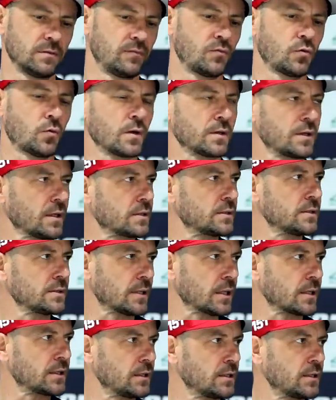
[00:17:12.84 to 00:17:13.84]
w układach
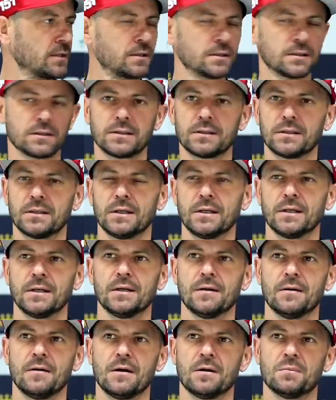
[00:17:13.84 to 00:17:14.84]
tych takich e,
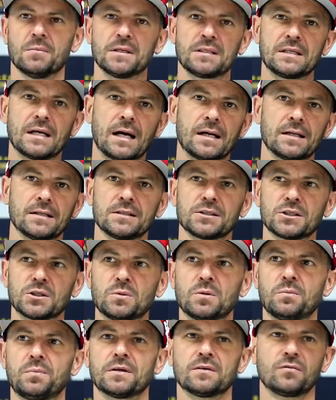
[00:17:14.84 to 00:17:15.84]
medialnych,
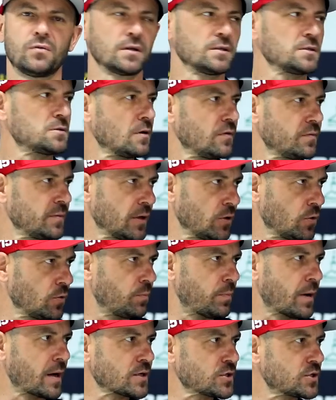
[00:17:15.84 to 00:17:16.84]
no bo pan Władysław
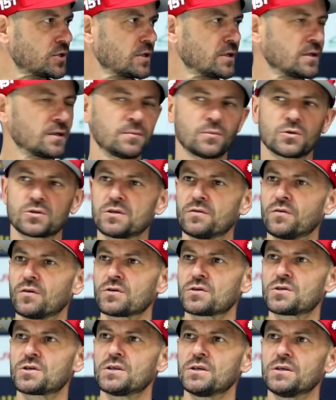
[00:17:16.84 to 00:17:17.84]
miał parcie
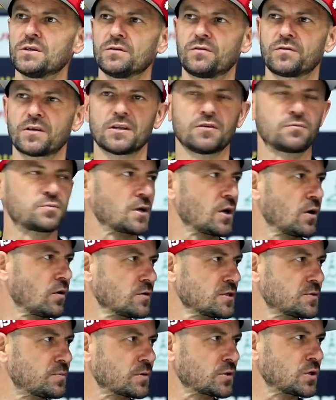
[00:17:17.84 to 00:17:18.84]
możliwości wtedy w
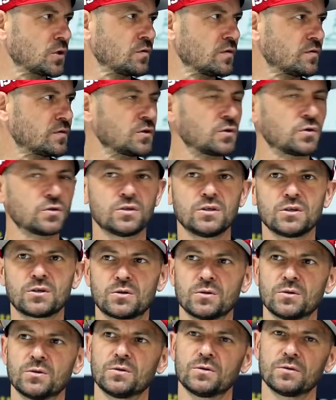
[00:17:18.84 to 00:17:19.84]
przeglądzie sportowym, w
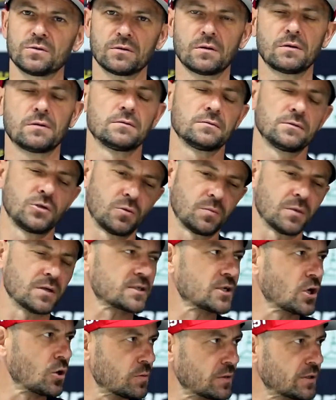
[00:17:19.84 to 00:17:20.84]
tygodniku, no nie
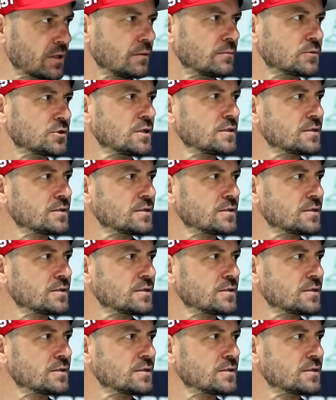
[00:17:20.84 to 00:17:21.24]
omieszkał mi tam